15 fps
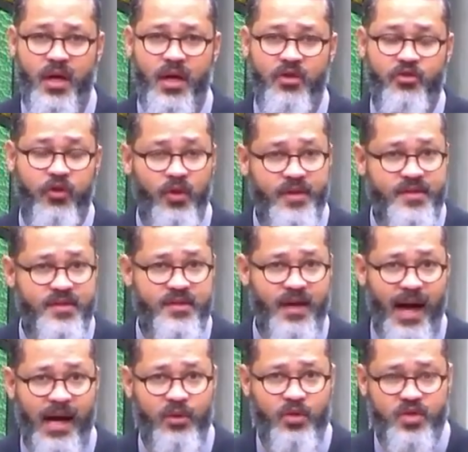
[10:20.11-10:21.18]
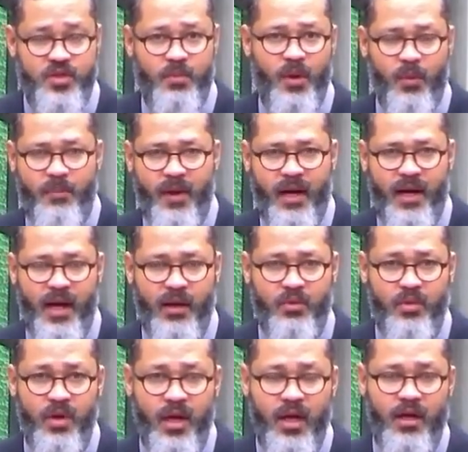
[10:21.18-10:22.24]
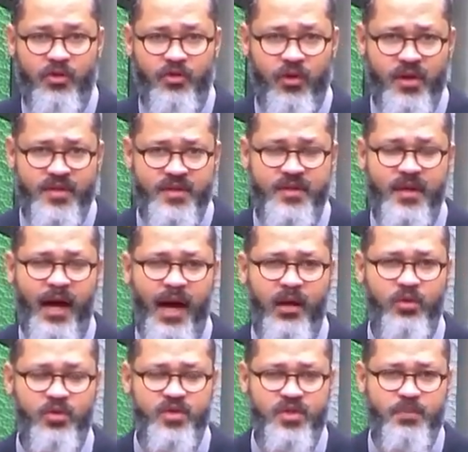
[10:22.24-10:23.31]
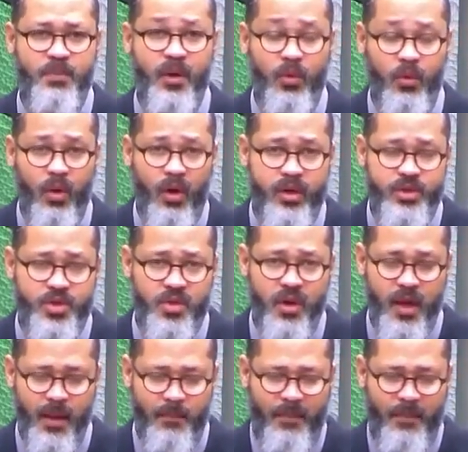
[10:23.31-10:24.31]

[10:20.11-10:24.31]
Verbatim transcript: influenciados pelo pecado, influenciados pelo ódio,